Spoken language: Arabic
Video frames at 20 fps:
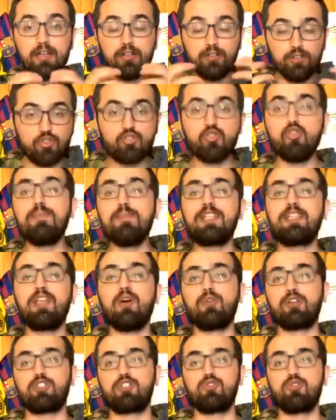نجوم
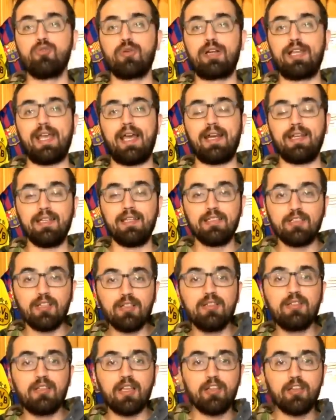الدور السوري يعني
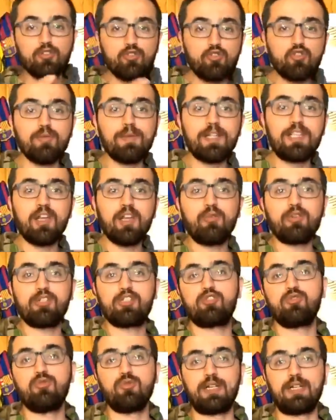ضد نجوم الدور
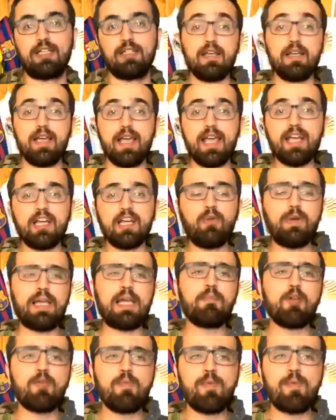السوري هيك نوعية
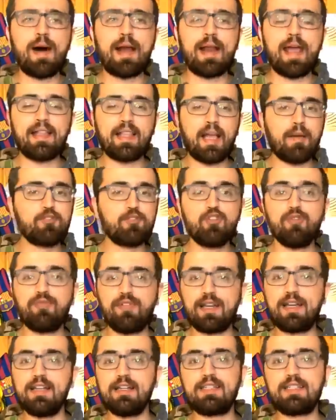من المباريات عم شوفها
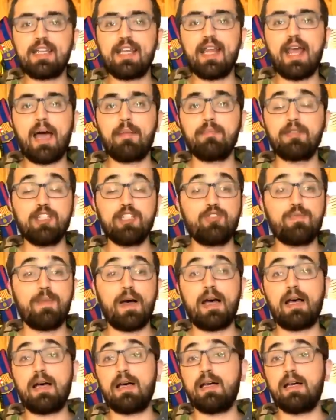كل سنة عم
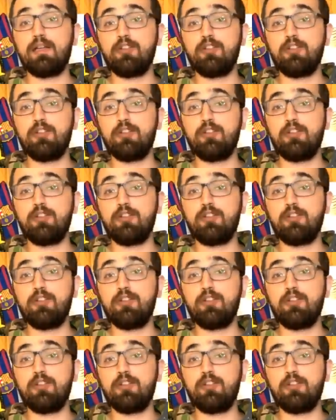تجمع آه،